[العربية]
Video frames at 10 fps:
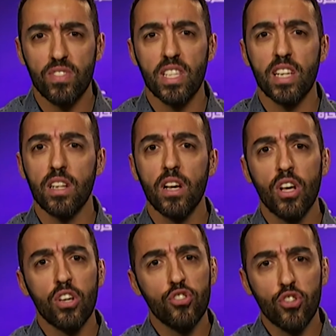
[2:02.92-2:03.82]
منذ
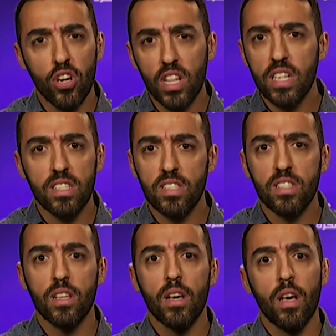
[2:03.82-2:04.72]
فترة في
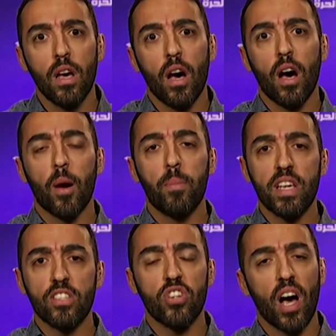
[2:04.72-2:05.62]
الأشهر
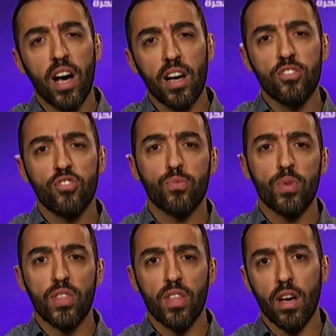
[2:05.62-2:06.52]
الأخيرة رأينا
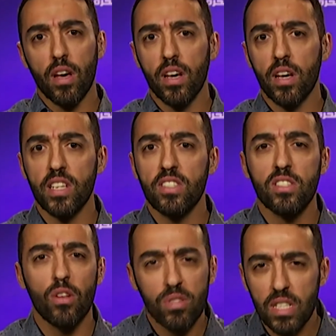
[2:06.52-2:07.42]
صحفيين
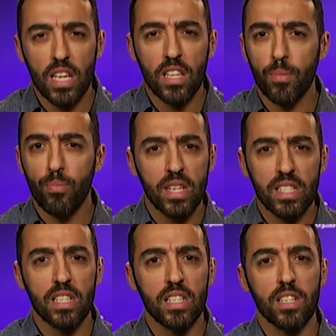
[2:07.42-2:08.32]

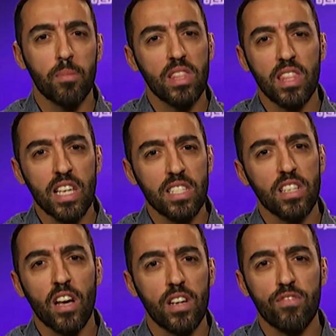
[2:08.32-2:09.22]
آه،
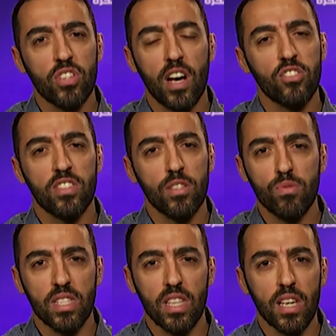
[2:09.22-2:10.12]

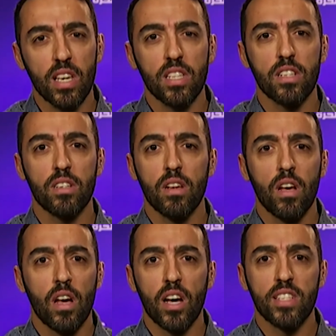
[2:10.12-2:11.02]
يتهمون
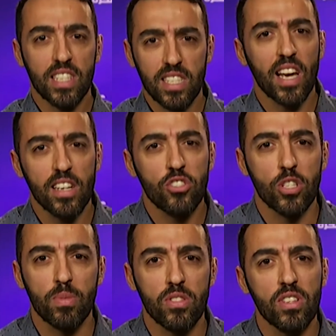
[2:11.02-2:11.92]
بإهانة
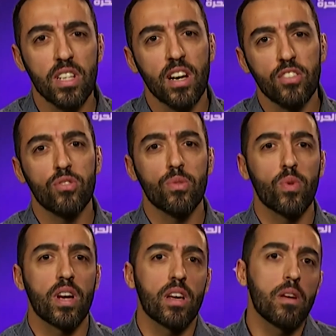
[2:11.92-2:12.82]
الرئيس
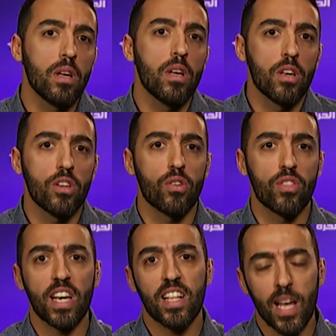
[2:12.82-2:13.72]
هذه علامة من
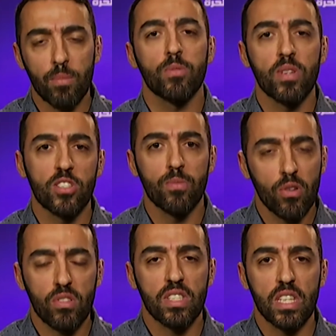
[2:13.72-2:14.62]
علامات
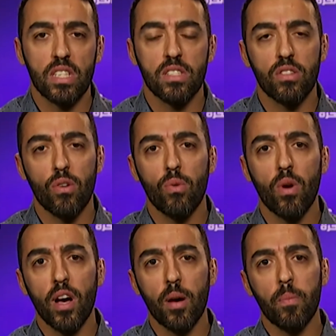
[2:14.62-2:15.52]
الدكتاتوريات وليس
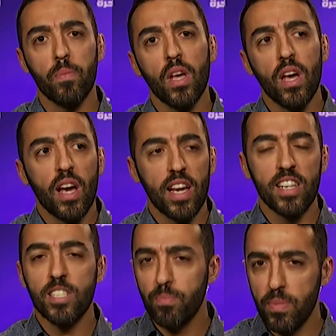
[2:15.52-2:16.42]
دولة تدعي
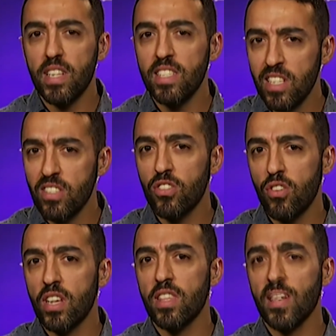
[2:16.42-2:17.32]
أنها
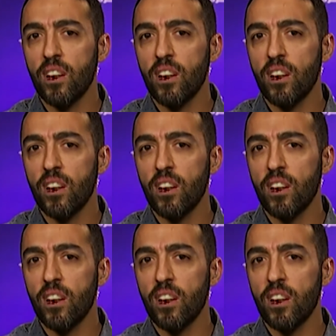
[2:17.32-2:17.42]
ديمقراطية